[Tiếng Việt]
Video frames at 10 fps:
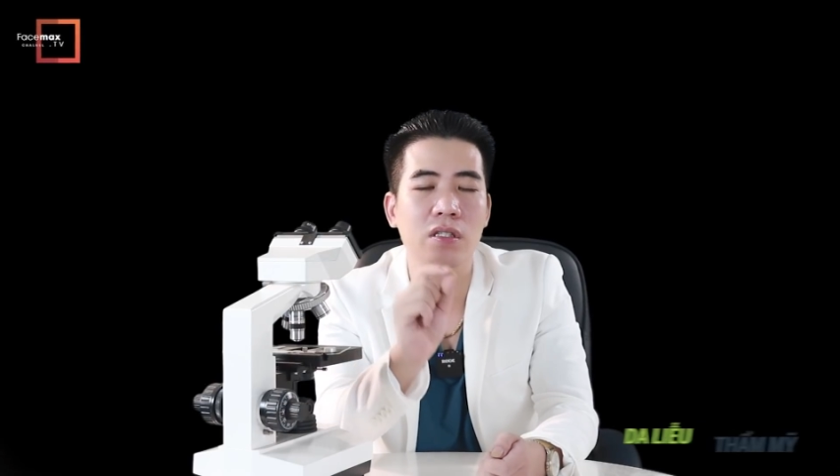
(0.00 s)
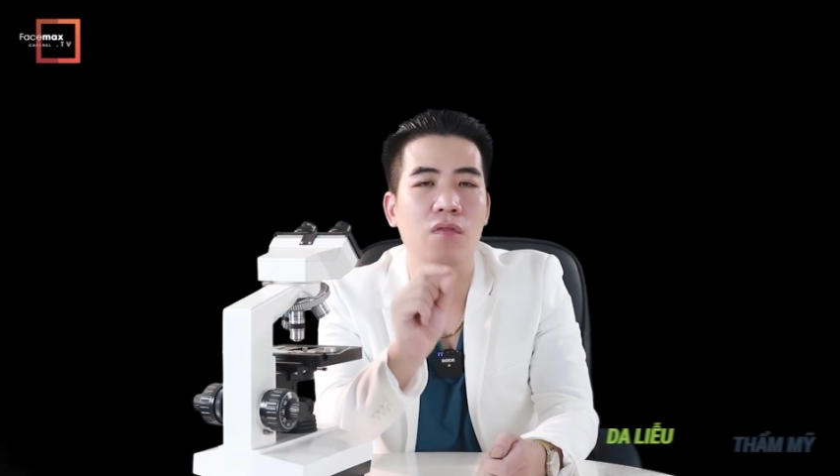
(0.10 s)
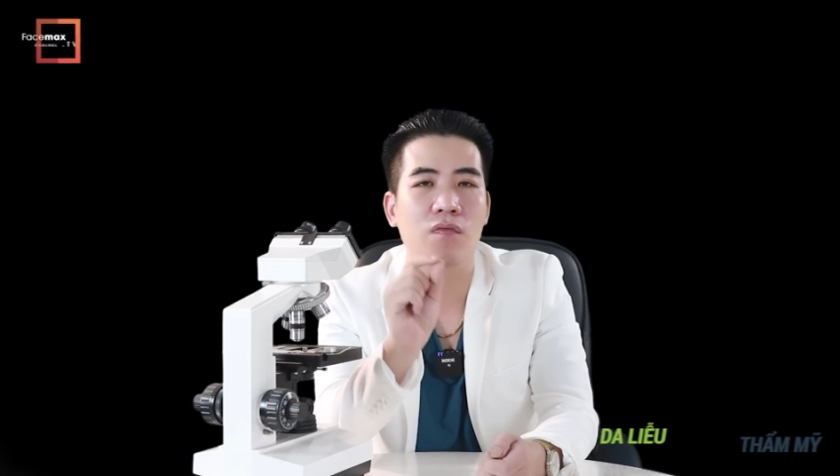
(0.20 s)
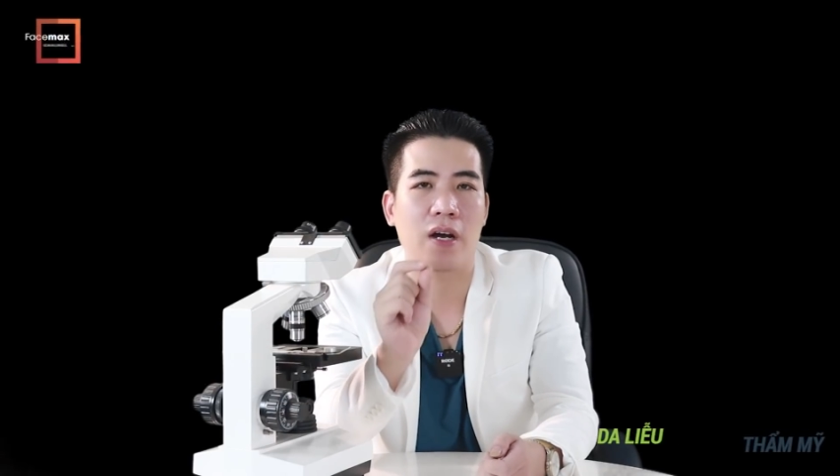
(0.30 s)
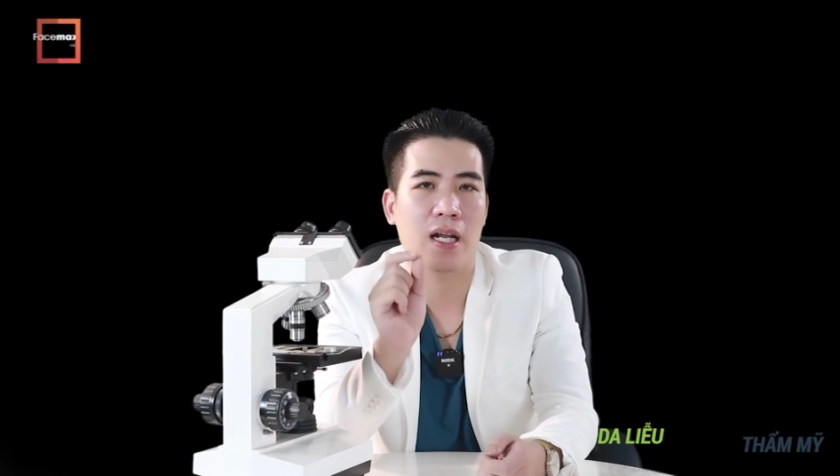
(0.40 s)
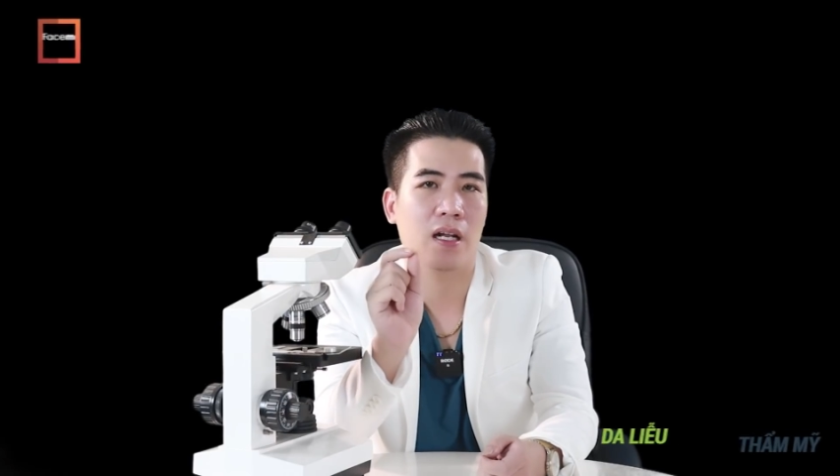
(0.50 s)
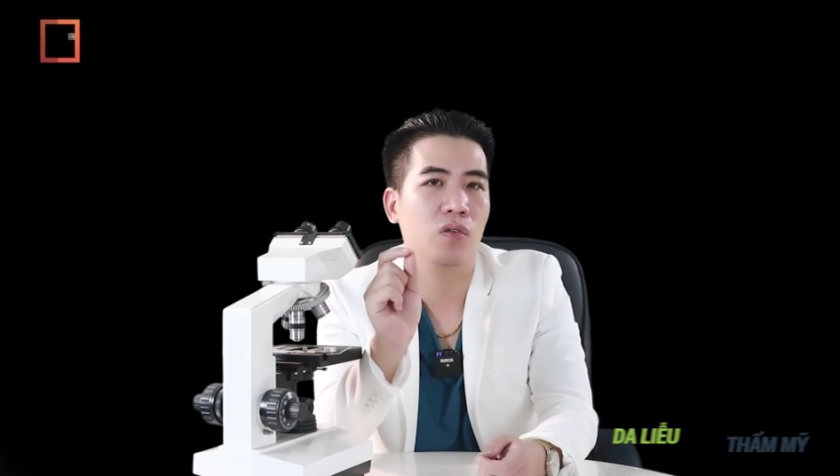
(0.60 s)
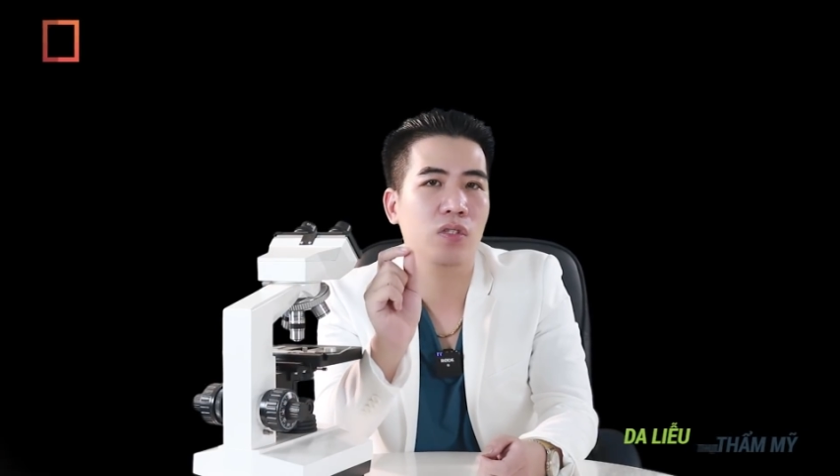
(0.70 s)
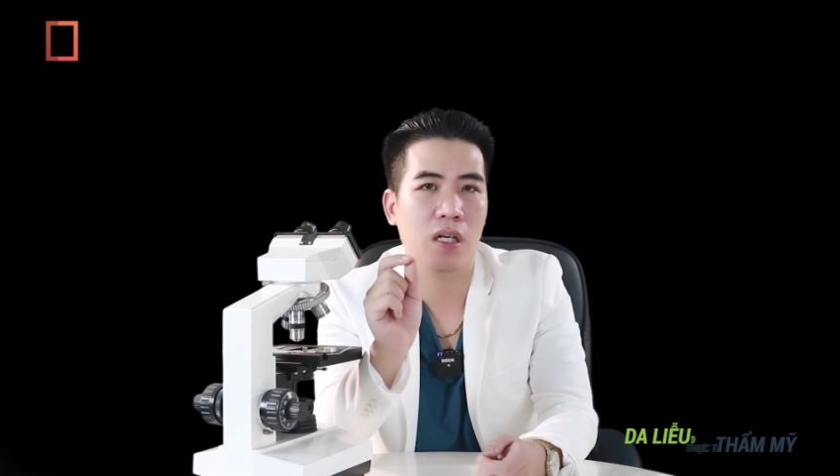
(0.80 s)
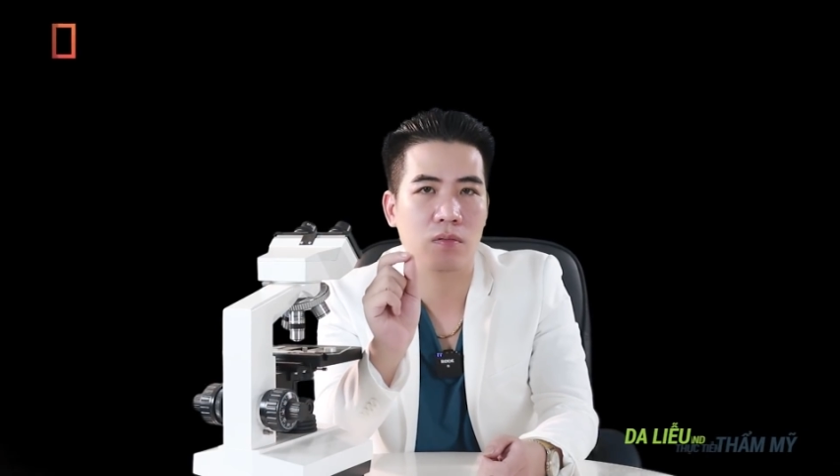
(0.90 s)
không phải là
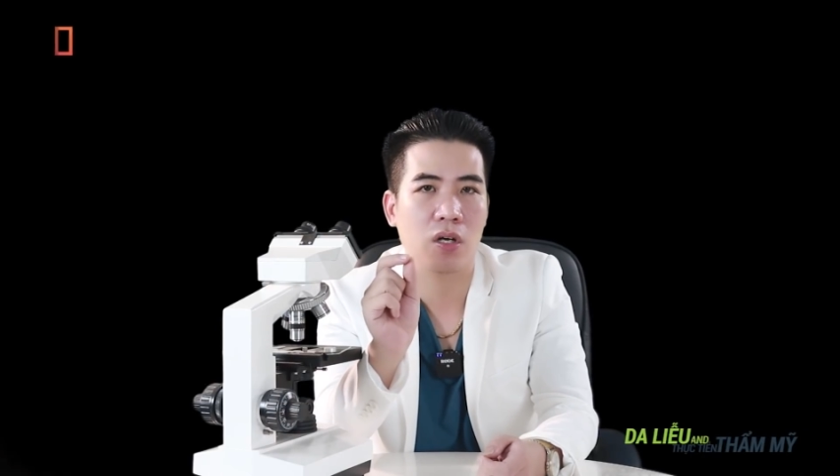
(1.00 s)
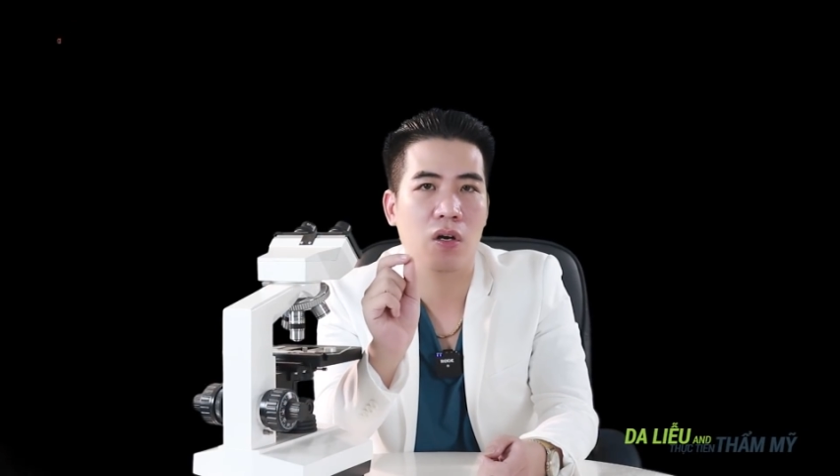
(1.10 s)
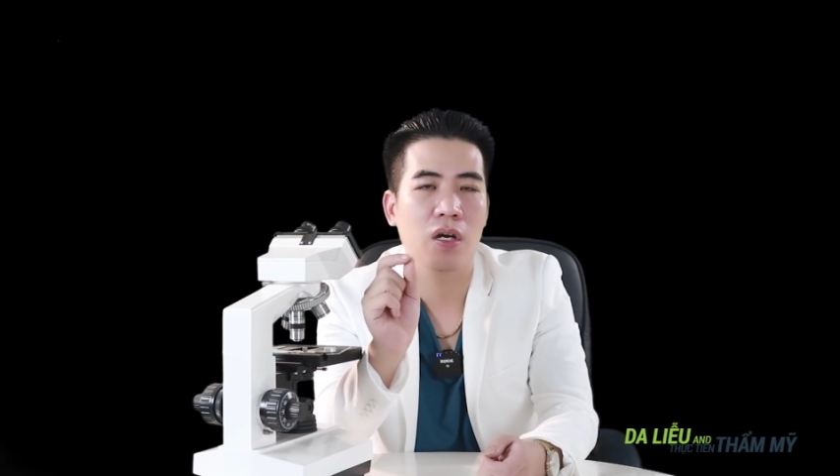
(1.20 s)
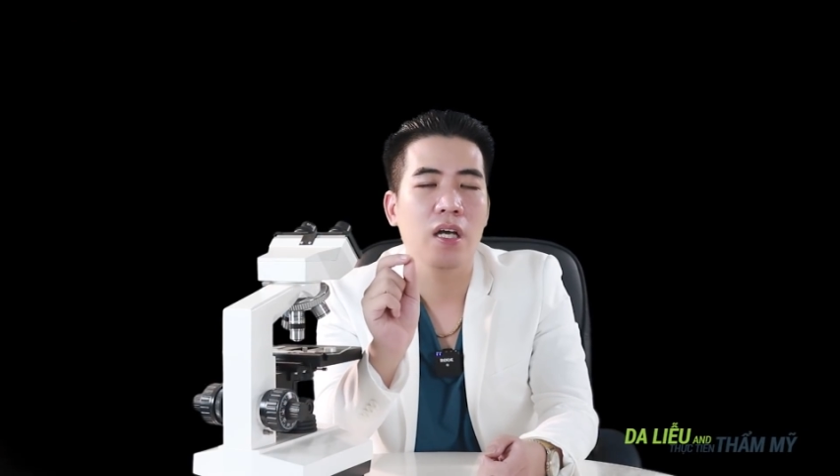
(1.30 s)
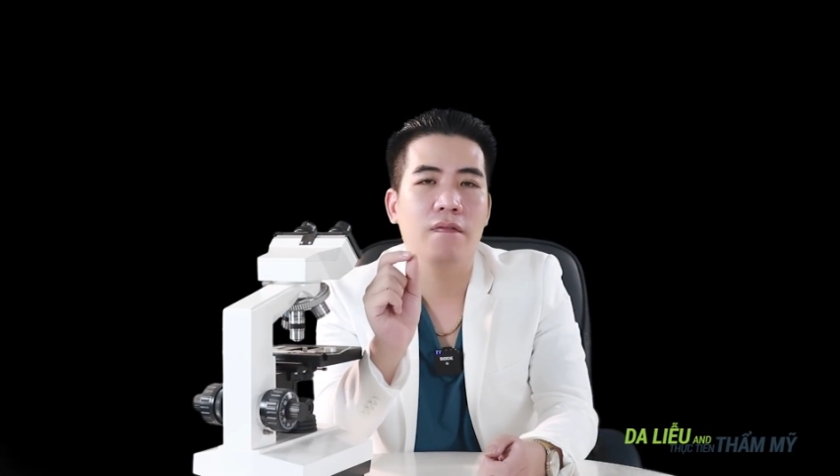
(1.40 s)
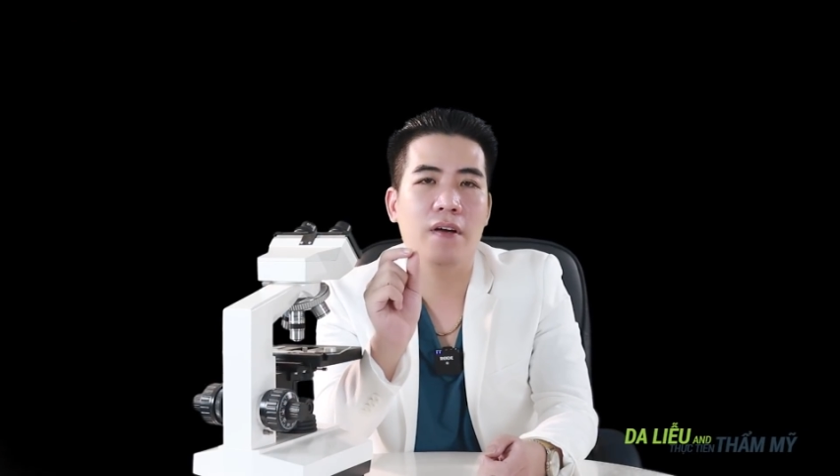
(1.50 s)
lỗ chân lông to